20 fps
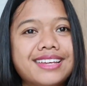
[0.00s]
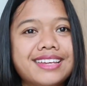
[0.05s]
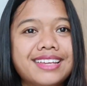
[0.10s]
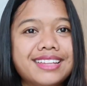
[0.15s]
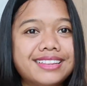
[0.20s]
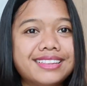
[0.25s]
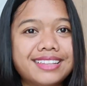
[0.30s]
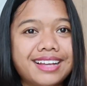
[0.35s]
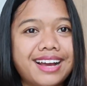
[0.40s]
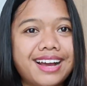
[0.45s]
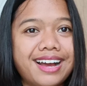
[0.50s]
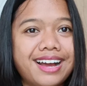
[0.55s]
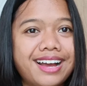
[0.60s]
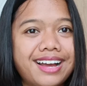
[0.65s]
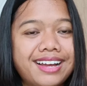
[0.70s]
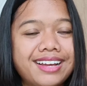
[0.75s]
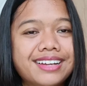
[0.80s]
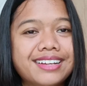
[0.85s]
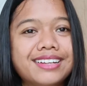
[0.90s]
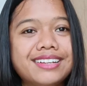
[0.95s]

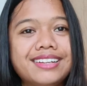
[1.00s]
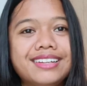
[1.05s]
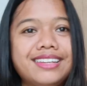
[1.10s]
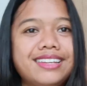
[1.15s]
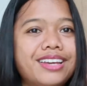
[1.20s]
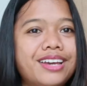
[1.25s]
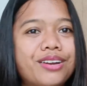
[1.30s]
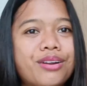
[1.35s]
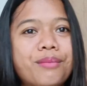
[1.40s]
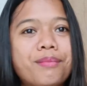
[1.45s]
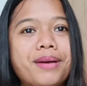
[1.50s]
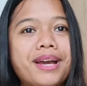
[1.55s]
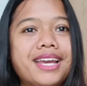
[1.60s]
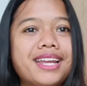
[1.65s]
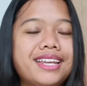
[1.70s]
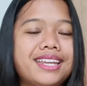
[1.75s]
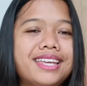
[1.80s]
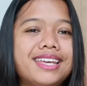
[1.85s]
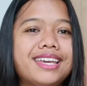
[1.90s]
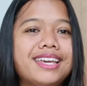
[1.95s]
kita di Eropa
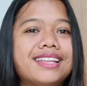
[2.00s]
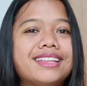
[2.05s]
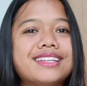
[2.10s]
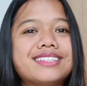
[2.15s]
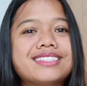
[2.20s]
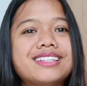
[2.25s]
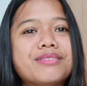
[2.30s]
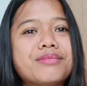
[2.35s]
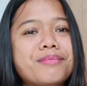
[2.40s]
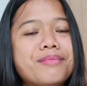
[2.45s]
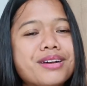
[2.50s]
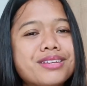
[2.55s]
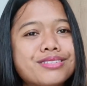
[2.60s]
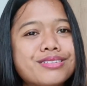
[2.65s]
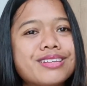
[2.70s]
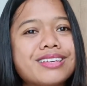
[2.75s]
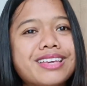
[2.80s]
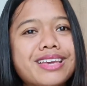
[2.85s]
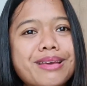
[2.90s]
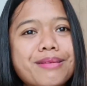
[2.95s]
ini kita sedang
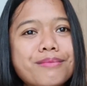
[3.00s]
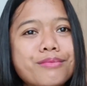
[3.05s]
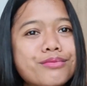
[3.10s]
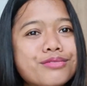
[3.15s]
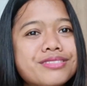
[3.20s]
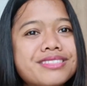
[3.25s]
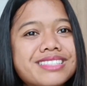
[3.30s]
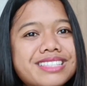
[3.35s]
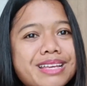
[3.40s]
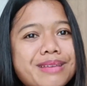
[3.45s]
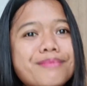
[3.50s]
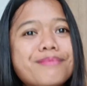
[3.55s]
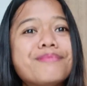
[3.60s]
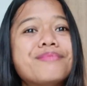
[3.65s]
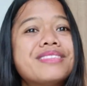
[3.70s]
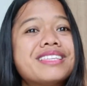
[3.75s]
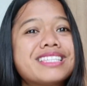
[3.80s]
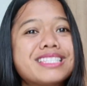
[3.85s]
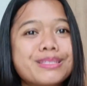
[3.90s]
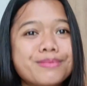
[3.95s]
memasuki
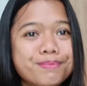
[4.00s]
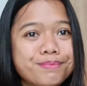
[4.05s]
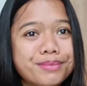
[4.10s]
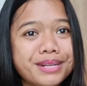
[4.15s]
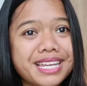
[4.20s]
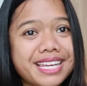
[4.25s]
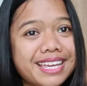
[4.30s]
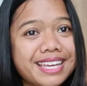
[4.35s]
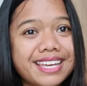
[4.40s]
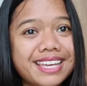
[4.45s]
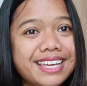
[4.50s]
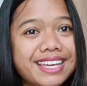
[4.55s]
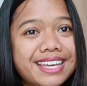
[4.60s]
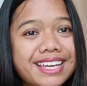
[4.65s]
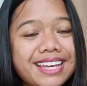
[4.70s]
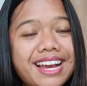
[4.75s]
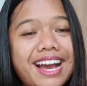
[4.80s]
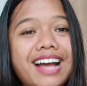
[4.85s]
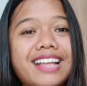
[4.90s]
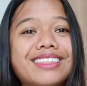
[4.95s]
musim
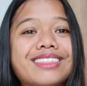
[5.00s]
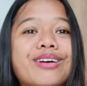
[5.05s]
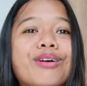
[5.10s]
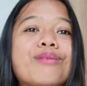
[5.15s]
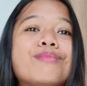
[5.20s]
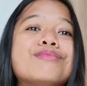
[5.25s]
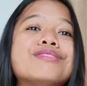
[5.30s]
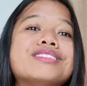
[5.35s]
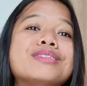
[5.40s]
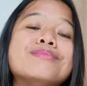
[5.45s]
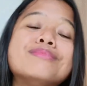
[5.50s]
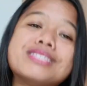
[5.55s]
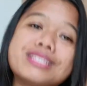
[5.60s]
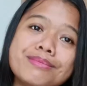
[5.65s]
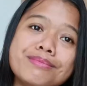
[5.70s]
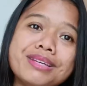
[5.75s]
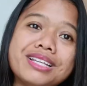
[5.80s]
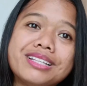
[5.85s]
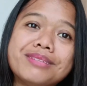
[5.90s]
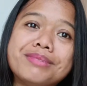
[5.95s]
spring atau musim
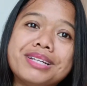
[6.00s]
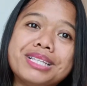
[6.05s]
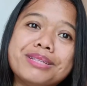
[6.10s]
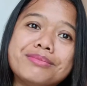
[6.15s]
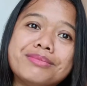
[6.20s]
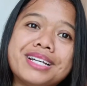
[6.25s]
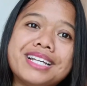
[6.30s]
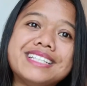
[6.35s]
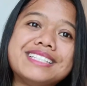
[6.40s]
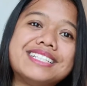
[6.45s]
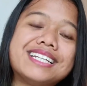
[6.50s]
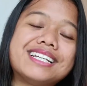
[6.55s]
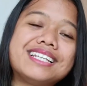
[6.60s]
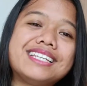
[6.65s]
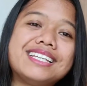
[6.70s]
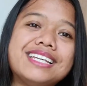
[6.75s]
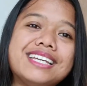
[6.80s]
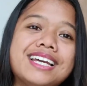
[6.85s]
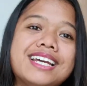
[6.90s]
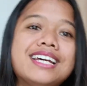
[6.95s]
semi teman-teman
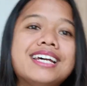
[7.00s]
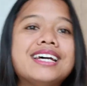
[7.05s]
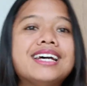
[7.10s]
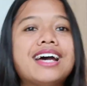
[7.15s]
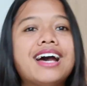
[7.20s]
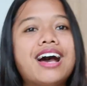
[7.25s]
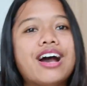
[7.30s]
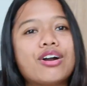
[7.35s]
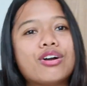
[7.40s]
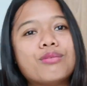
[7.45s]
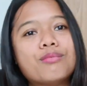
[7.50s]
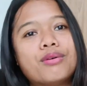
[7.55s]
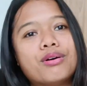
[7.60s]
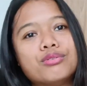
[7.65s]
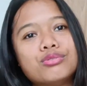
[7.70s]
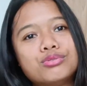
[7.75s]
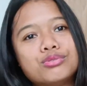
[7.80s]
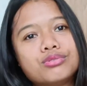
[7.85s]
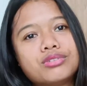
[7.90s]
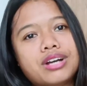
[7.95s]
Jadi aku
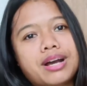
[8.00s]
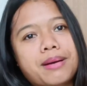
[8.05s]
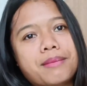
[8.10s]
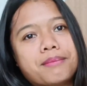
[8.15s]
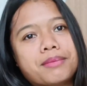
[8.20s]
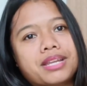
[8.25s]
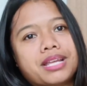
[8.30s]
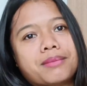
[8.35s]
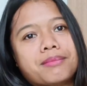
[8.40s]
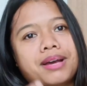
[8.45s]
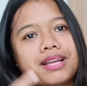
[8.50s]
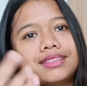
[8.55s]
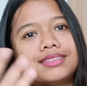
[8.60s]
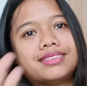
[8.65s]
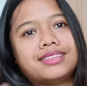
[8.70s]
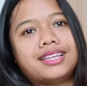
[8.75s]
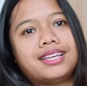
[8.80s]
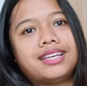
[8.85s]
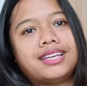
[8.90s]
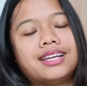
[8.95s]
mau juga
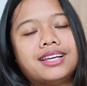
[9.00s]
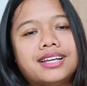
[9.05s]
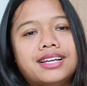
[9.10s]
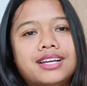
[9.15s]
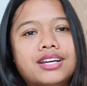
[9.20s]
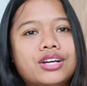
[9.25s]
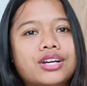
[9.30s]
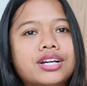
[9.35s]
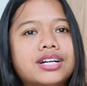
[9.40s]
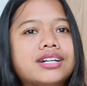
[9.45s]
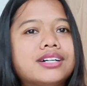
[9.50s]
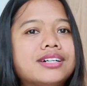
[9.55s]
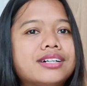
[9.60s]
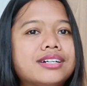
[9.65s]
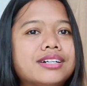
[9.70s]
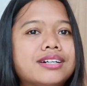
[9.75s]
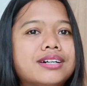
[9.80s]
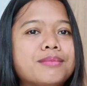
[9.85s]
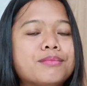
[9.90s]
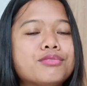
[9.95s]
menikmati
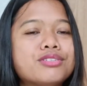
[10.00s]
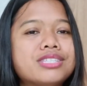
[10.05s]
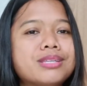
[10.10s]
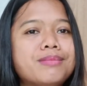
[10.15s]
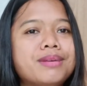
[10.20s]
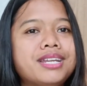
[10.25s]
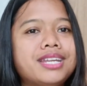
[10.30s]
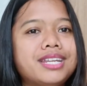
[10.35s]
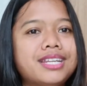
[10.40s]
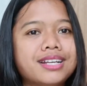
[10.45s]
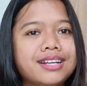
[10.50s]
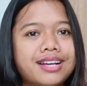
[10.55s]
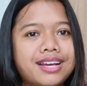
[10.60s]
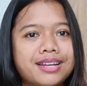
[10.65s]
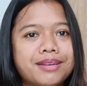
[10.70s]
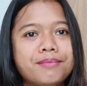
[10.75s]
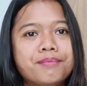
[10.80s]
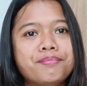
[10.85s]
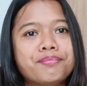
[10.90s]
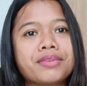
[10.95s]
uh, musim ini
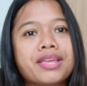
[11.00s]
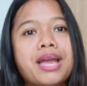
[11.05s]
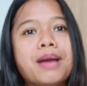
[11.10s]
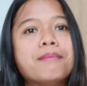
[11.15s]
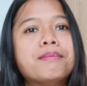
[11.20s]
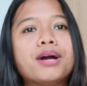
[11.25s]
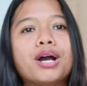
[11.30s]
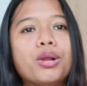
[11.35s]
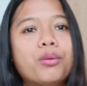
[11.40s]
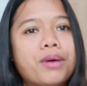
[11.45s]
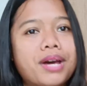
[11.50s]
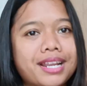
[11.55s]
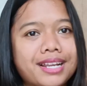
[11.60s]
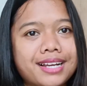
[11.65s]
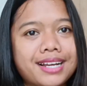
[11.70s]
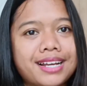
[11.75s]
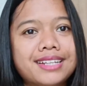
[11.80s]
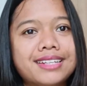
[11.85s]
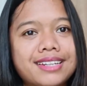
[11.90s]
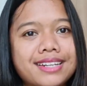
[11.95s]
dengan
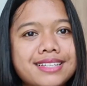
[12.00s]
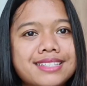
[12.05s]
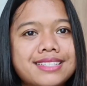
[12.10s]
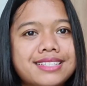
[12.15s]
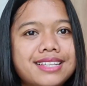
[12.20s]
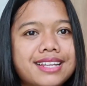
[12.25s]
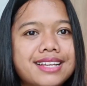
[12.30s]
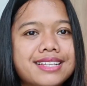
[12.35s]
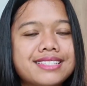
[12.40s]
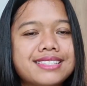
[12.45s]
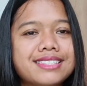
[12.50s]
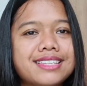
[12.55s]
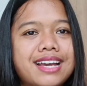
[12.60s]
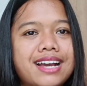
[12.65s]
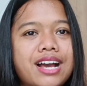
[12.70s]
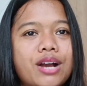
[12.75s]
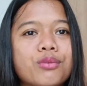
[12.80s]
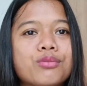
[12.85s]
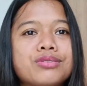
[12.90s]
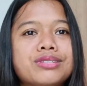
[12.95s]
mengeluarkan dress-dress
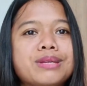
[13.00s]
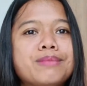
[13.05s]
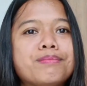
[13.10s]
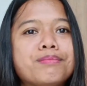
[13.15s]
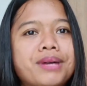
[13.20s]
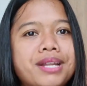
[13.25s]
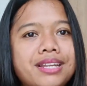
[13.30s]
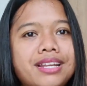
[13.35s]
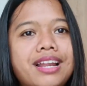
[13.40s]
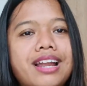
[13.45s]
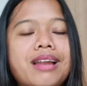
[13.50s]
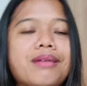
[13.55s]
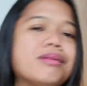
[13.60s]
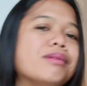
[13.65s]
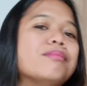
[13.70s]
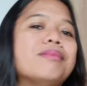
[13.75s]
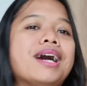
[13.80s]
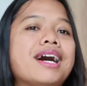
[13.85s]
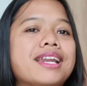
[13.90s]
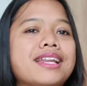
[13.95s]
yang aku simpan di dalam
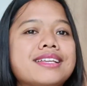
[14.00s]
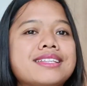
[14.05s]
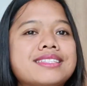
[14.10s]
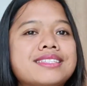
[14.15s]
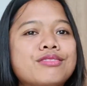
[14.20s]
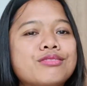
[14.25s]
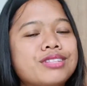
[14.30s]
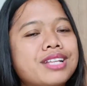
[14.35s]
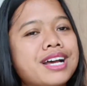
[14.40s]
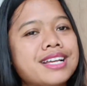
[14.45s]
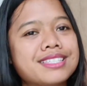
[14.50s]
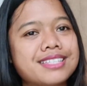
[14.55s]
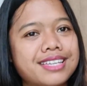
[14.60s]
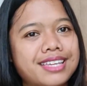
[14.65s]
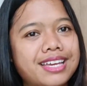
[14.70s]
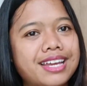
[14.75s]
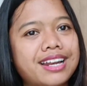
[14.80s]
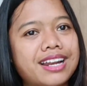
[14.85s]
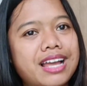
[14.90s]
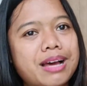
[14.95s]
lemari sudah
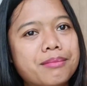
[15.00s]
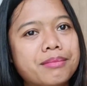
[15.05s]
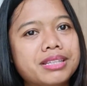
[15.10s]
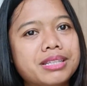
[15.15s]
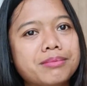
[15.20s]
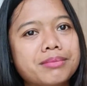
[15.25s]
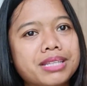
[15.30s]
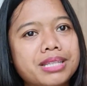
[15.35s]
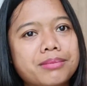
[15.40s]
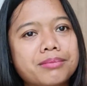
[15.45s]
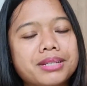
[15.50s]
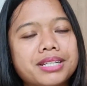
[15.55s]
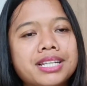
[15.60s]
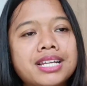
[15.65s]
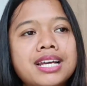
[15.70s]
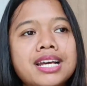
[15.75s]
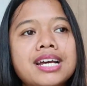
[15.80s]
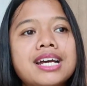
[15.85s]
sekian lama teman-teman